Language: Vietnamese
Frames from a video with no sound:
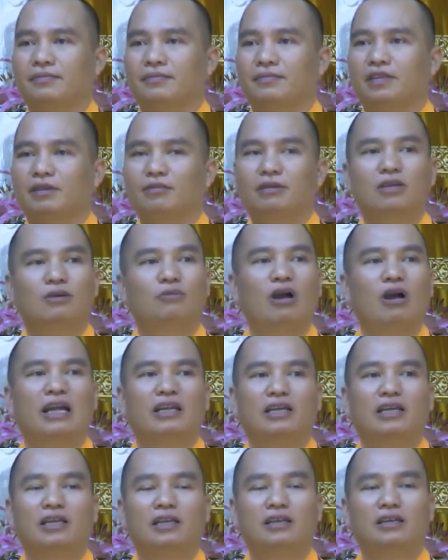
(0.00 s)
nhưng bây hôm qua
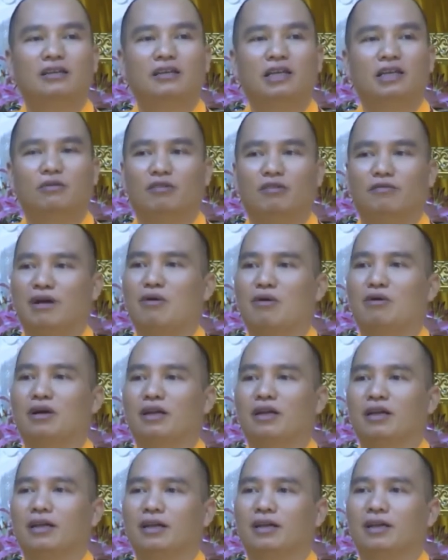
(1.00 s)
thầy đi lượn một
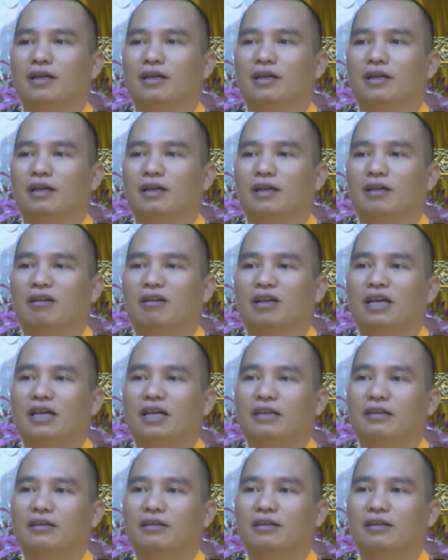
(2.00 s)
vòng có
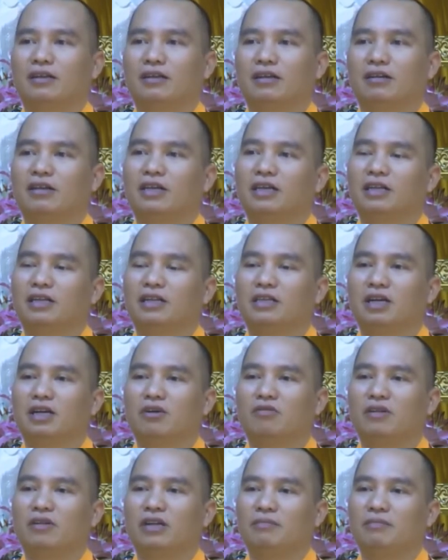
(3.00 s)
cây nó có khi người ta
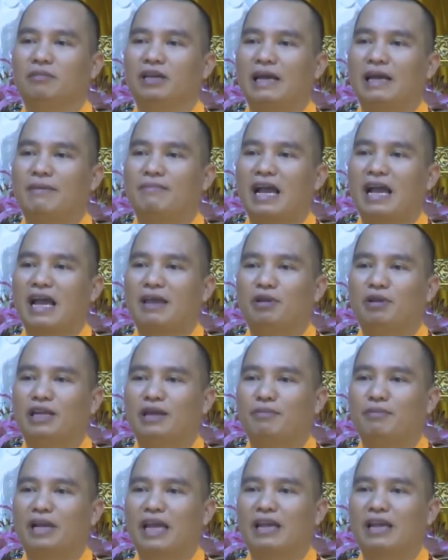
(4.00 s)
trồng phải đến 15 20
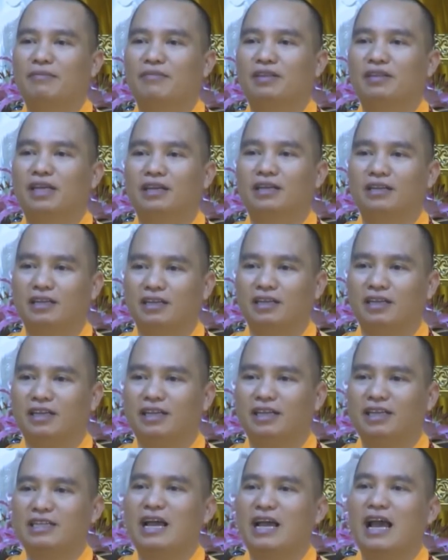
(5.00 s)
năm nay mà thấy người ta ghi
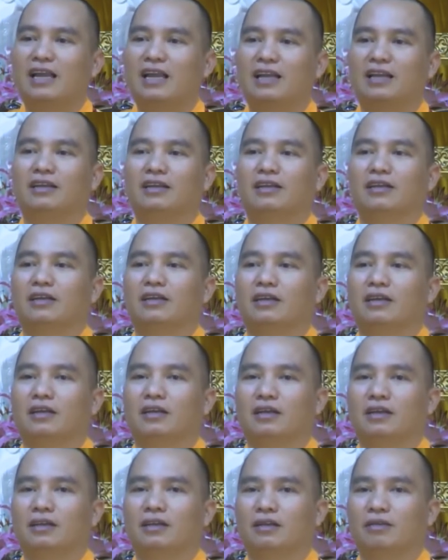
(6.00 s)
cái giá là
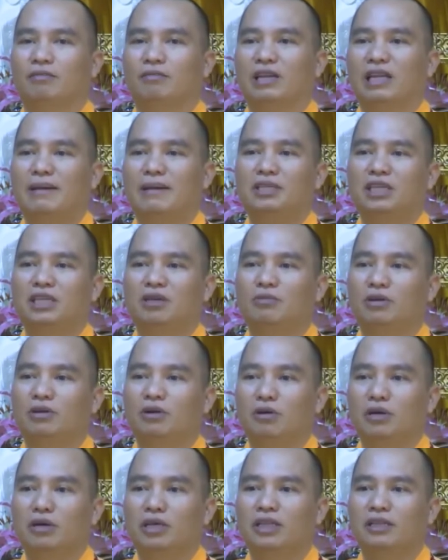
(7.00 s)
15 triệu một
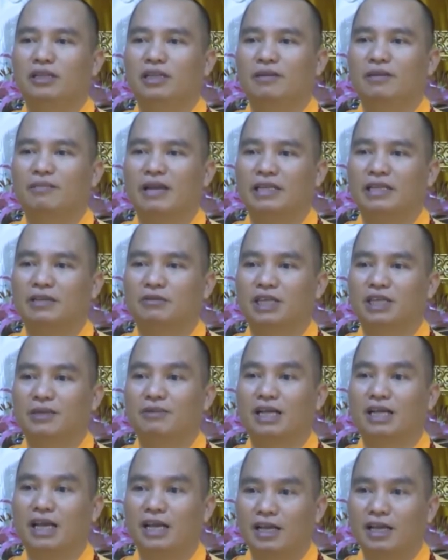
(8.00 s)
đôi tức là 7 triệu rưỡi
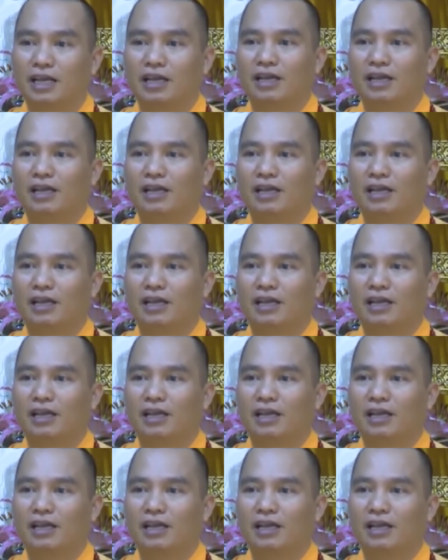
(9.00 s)
một cây